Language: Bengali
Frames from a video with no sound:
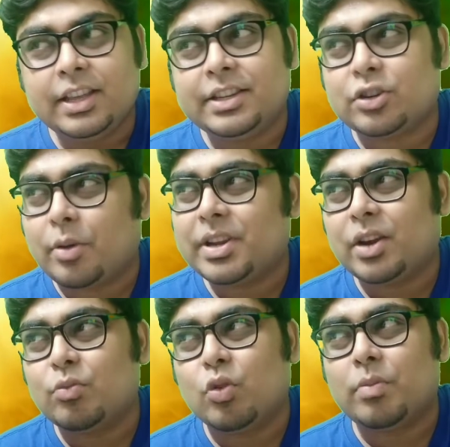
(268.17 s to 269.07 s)
ইচে সবাই
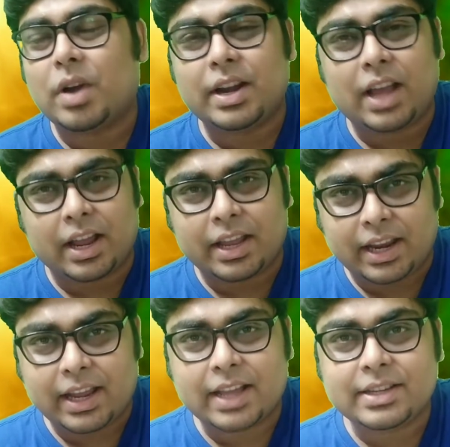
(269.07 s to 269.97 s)
যেন মোহনবাগানে আগে
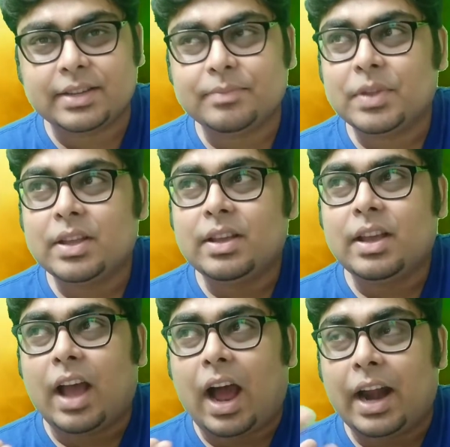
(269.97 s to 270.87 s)
খেলে গেছে
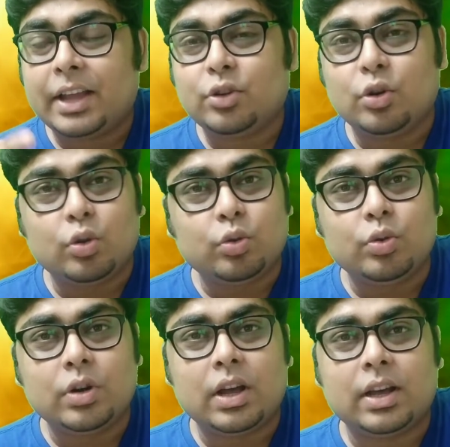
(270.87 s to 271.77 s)
আরেকজন নতুন
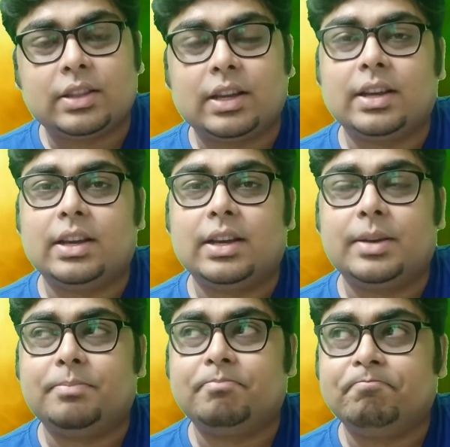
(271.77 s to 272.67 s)
তারা
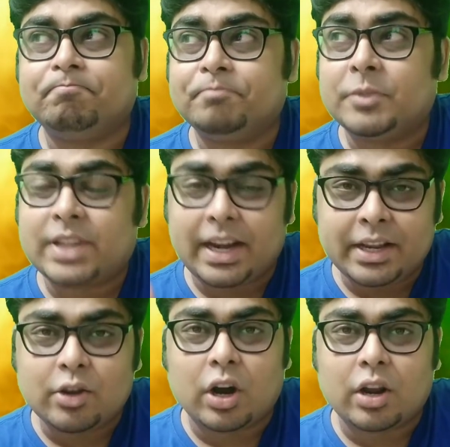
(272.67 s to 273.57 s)

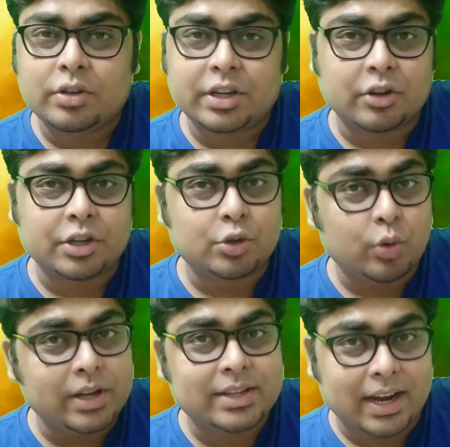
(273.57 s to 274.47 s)
সাইনিং করালো সেটা হচ্ছে
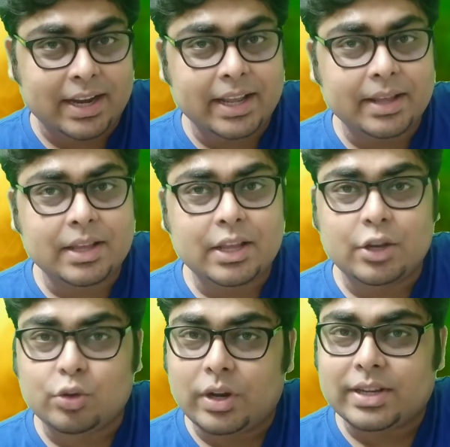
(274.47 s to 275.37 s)
জোয়েল সানডে
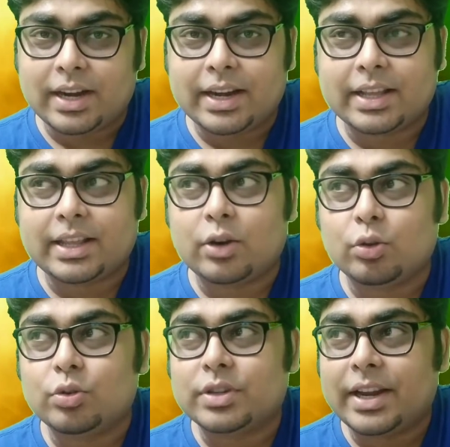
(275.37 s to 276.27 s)
জোয়েল সানডেকে তারা
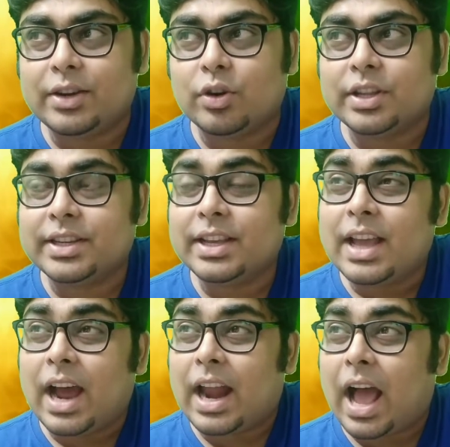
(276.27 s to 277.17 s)
নতুন সাইন করেছে
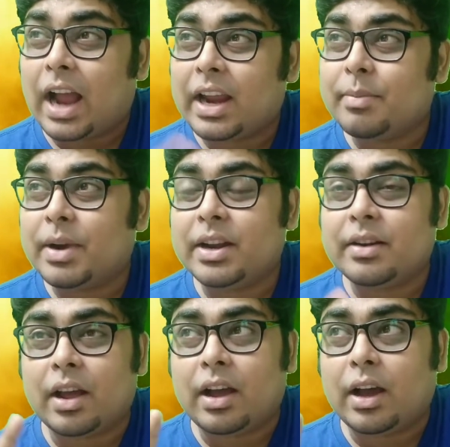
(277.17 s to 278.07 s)
আর আগের বারের
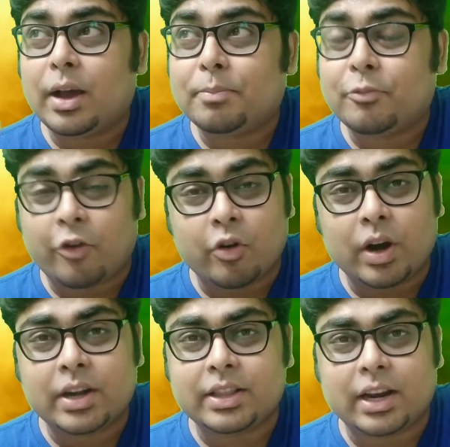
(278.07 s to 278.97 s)

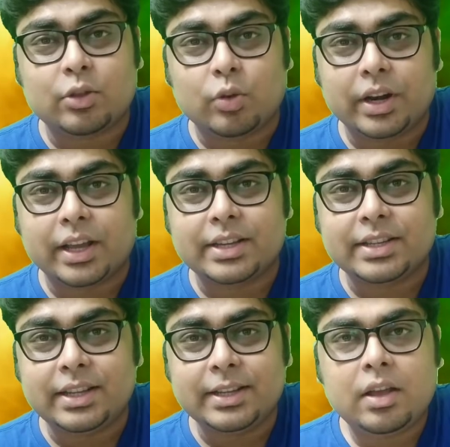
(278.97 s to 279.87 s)
ফরওয়ার্ডকে তারা ধরে
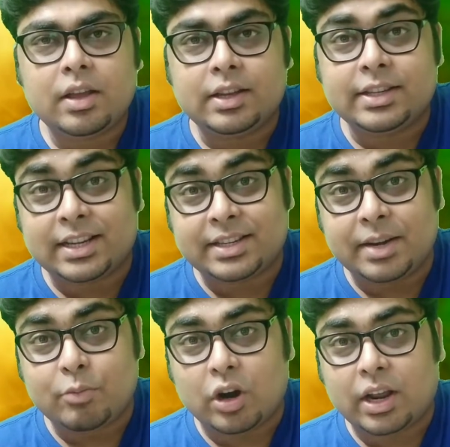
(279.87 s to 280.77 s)
রেখেছে
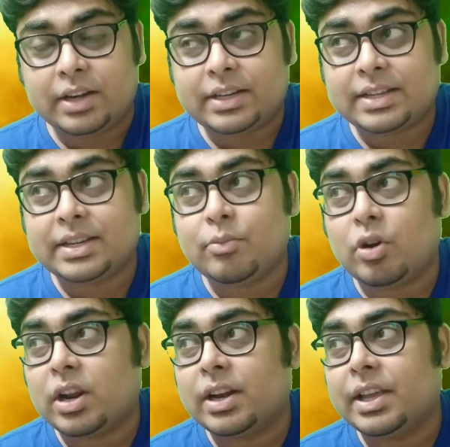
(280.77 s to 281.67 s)
জাস্টিন মর্গান জাস্টিন
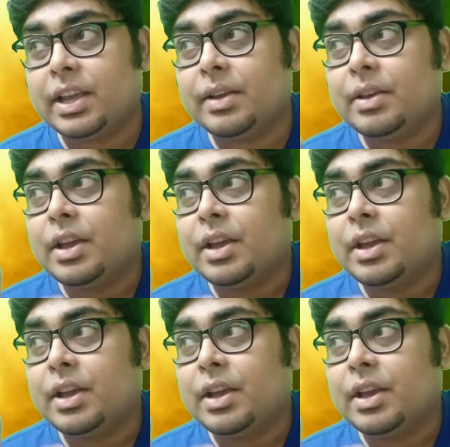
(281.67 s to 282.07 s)
মর্গানকে